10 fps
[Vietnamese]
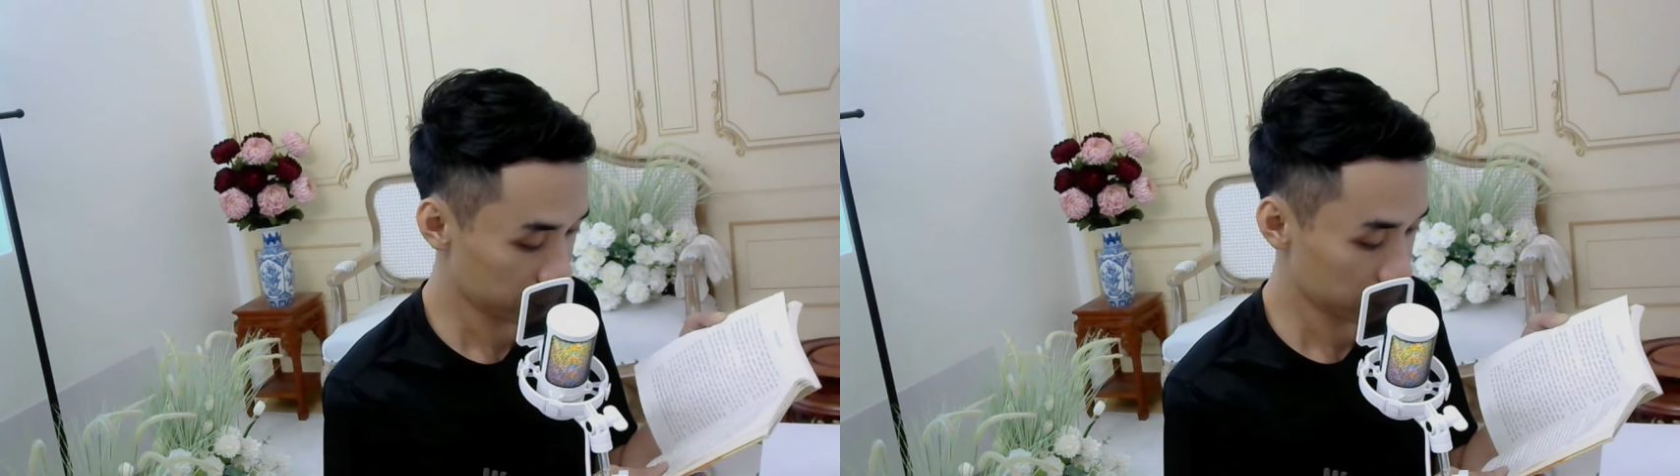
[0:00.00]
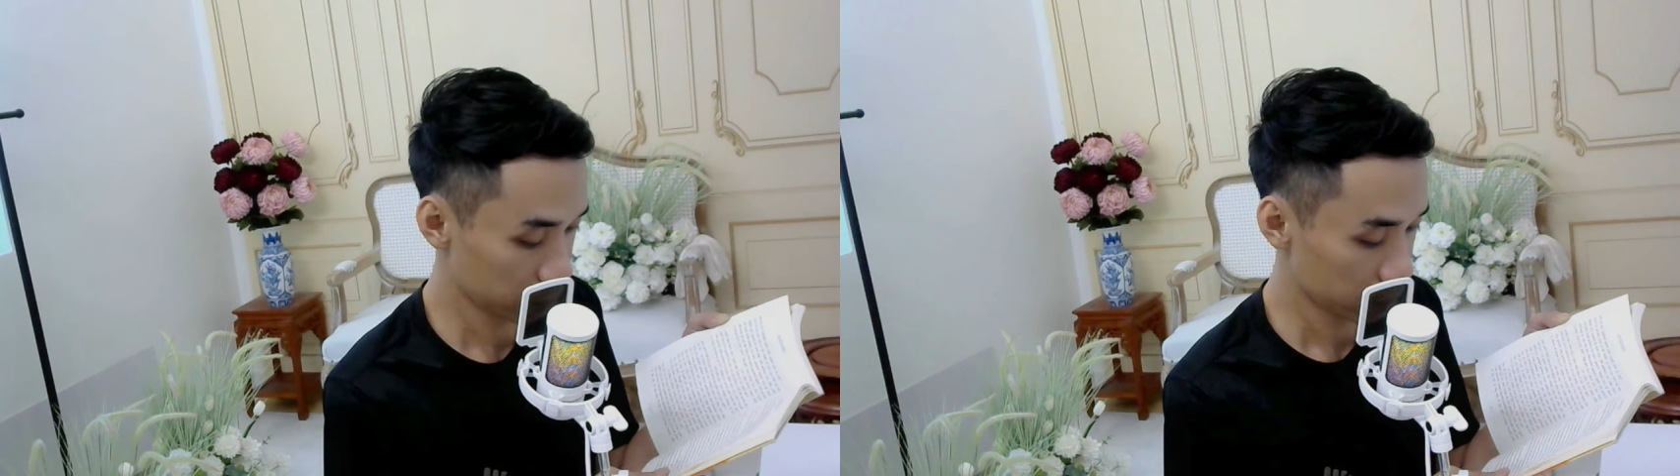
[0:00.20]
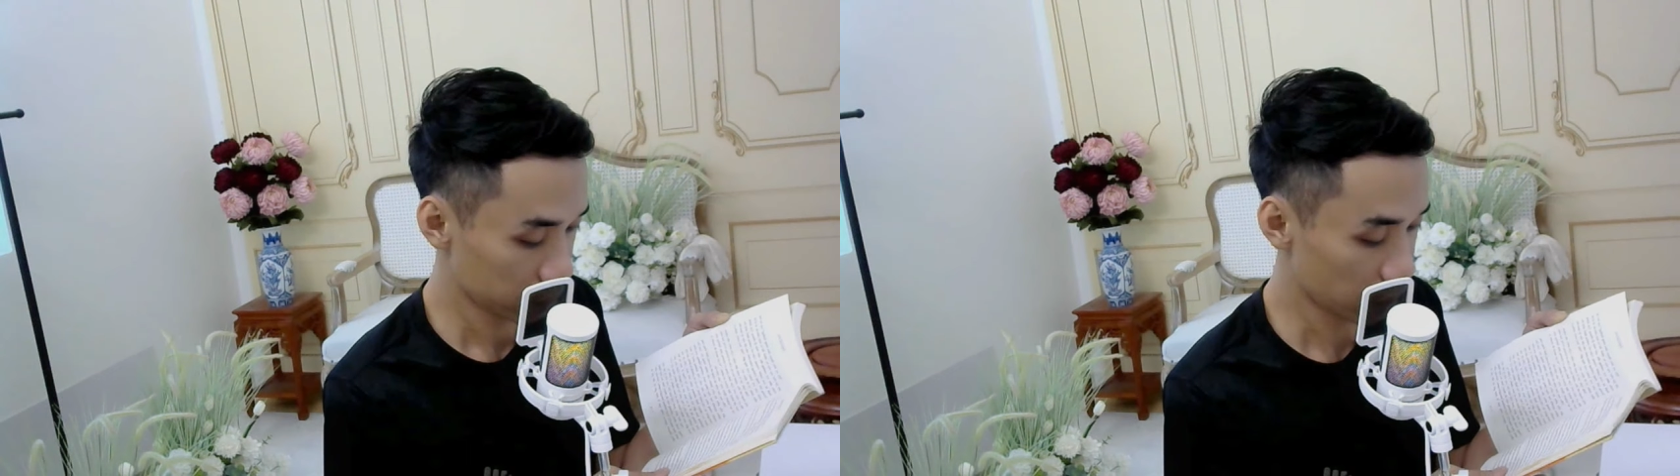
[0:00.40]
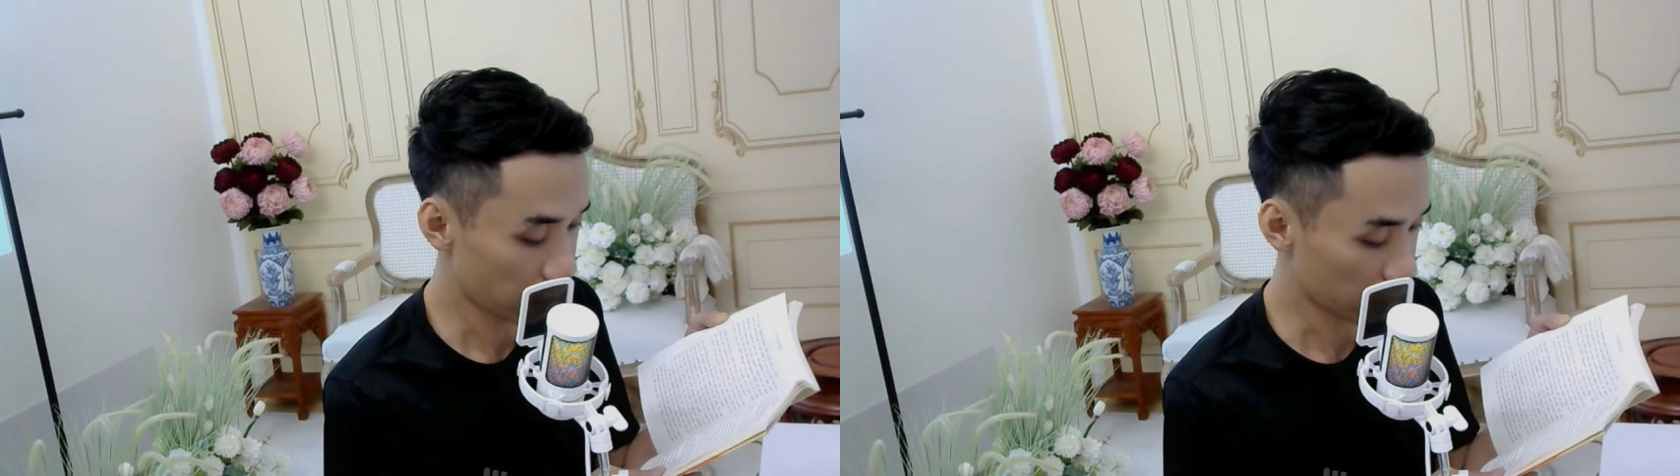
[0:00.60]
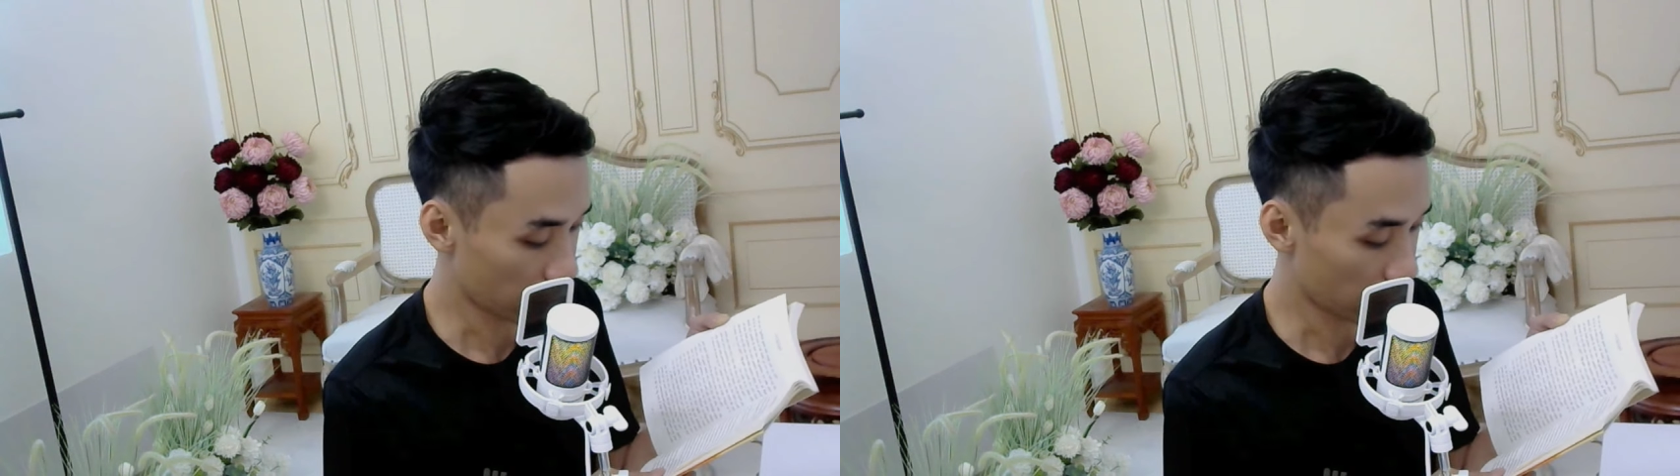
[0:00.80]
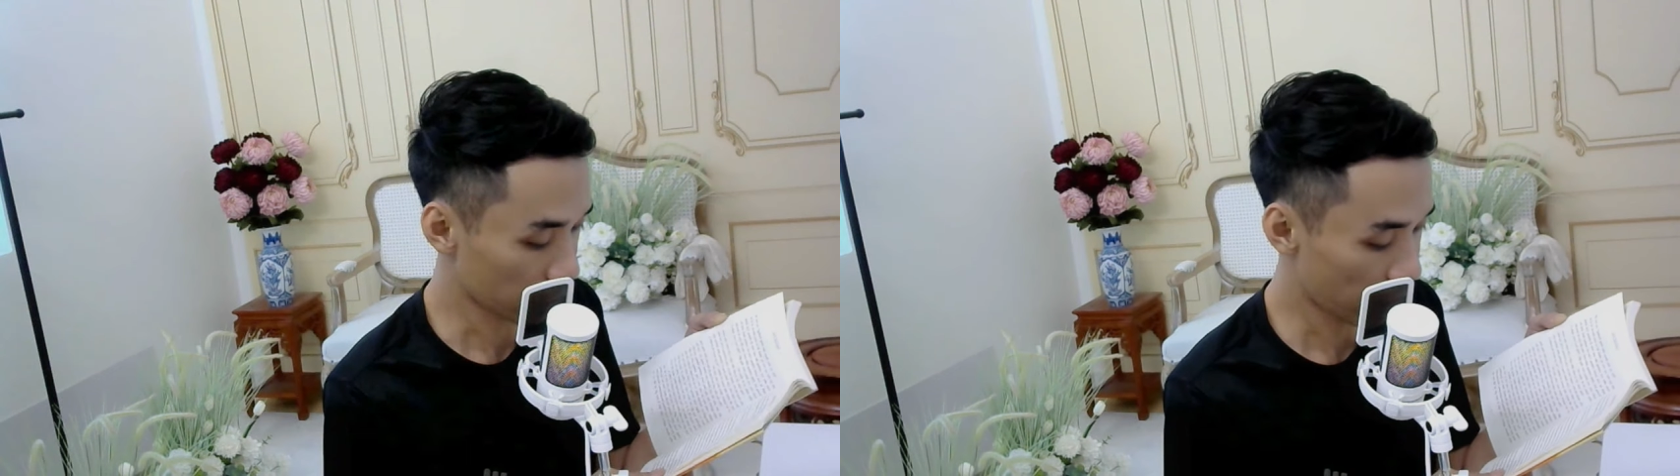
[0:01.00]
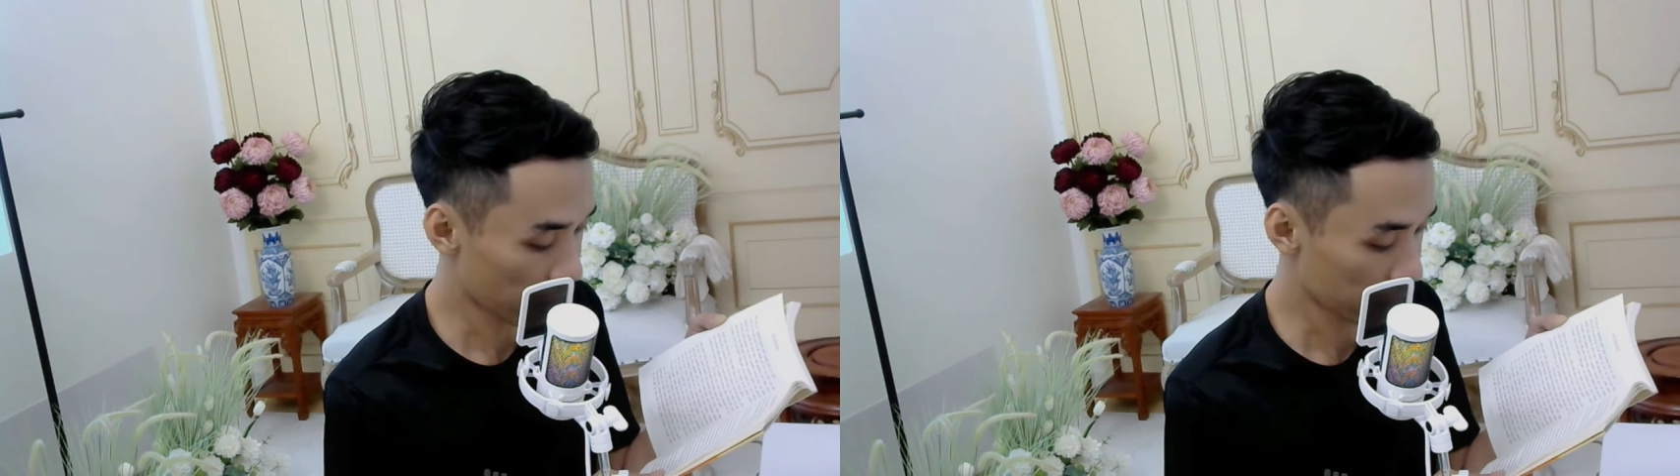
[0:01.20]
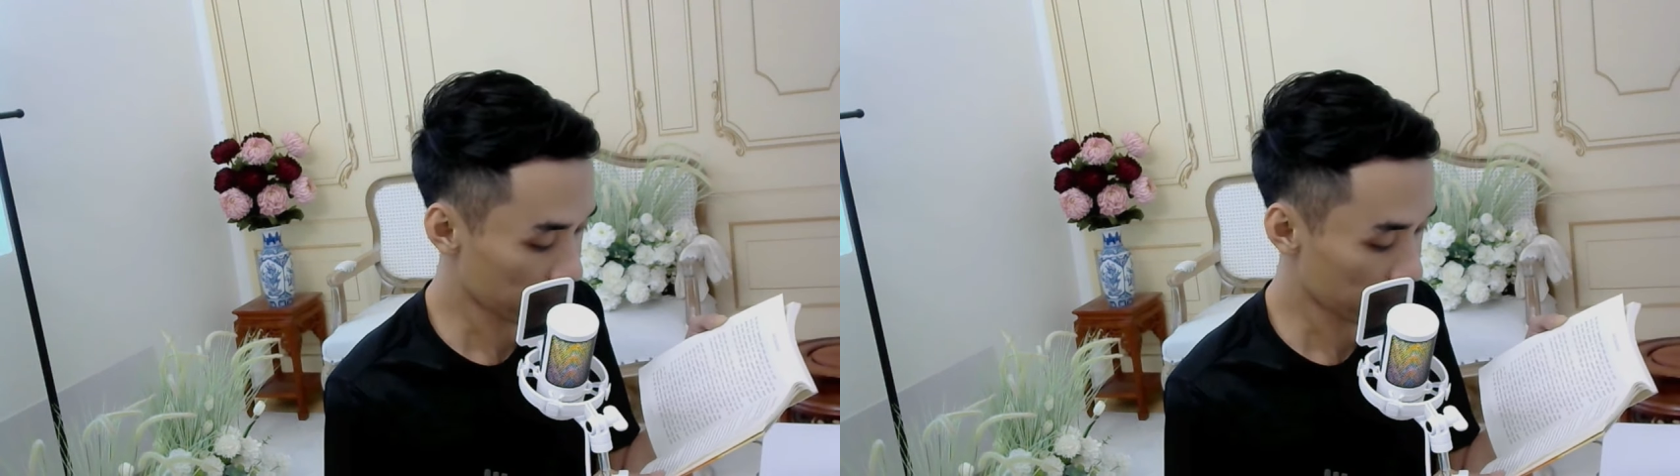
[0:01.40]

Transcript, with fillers: Chỉ cần cậu tha thiết,